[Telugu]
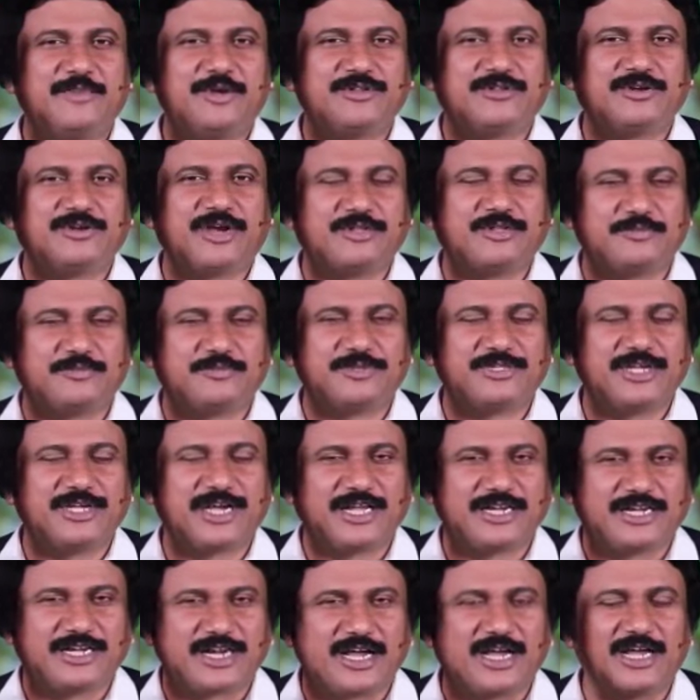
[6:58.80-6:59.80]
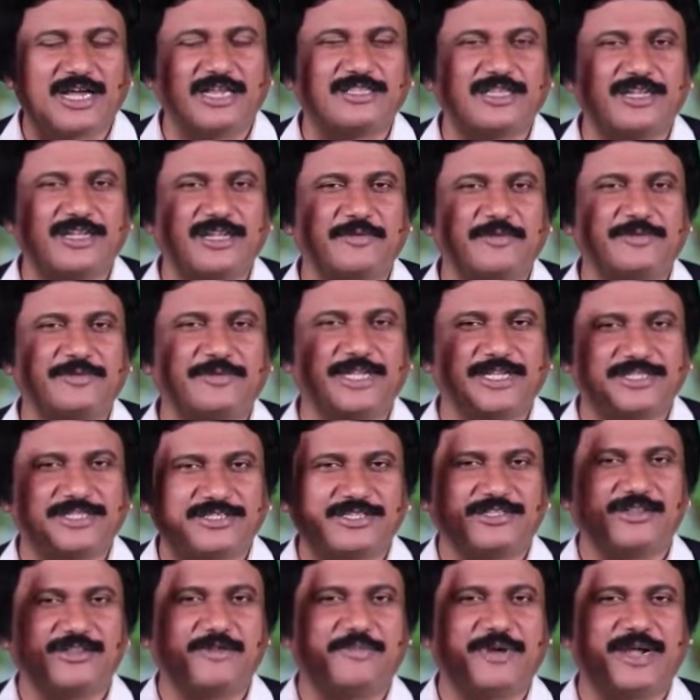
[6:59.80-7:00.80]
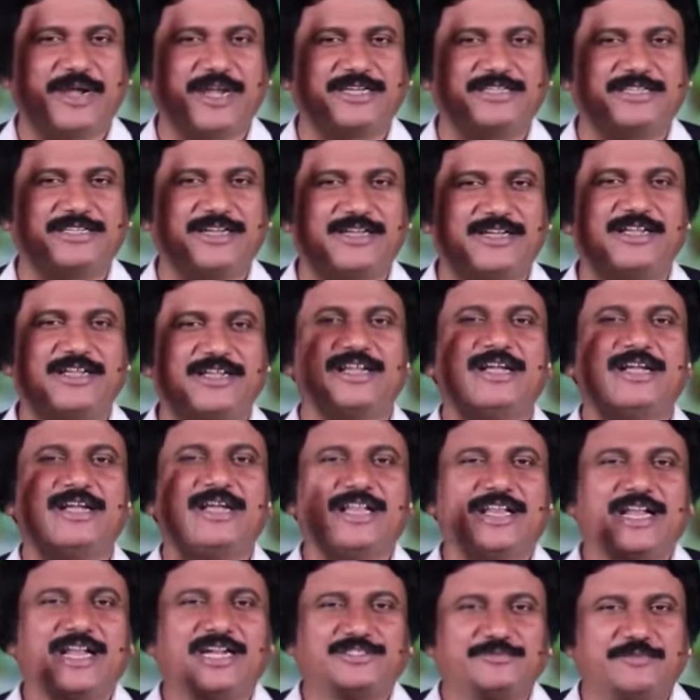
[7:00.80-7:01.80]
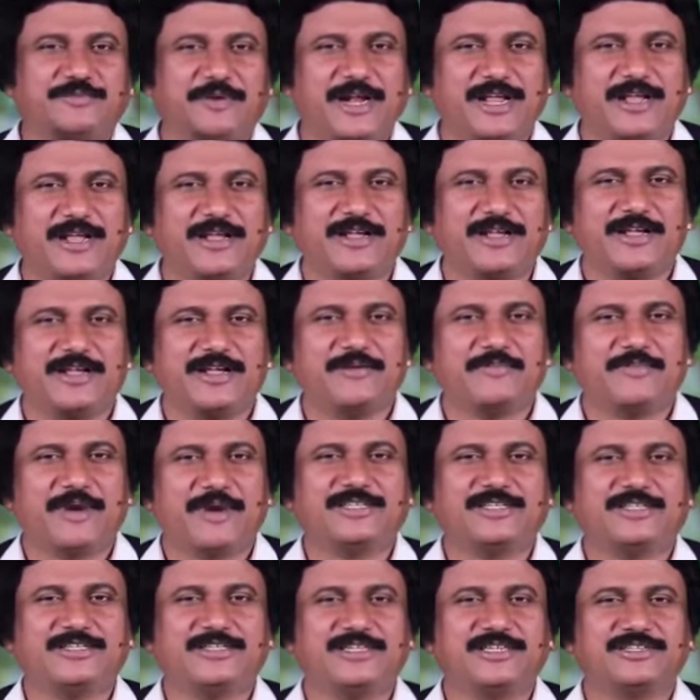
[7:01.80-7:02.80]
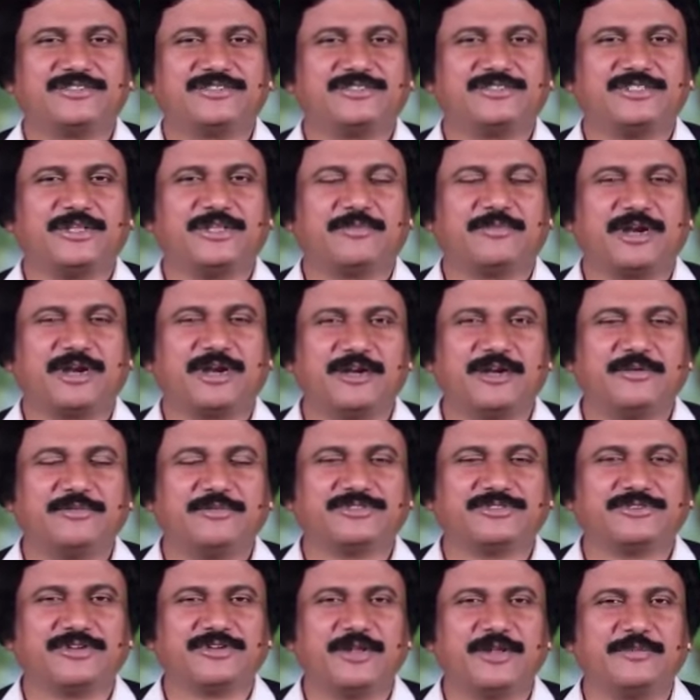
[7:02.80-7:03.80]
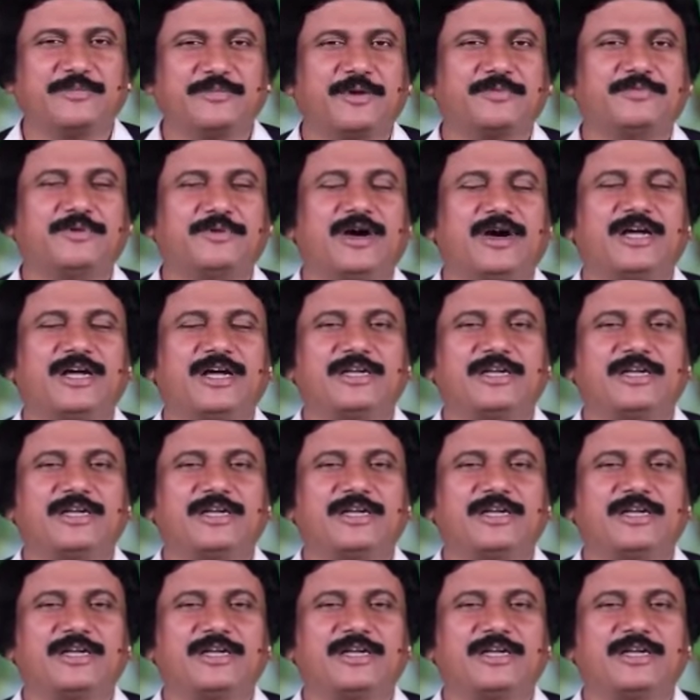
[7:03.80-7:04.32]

ఎందుకు అద్భుతంగా రాగలదని నమ్మితే చేతులు పగెట్టండి లెట్స్ ప్రై ప్రార్థన చేసుకుందాం కళ్ళు మూసుకొని ప్రభా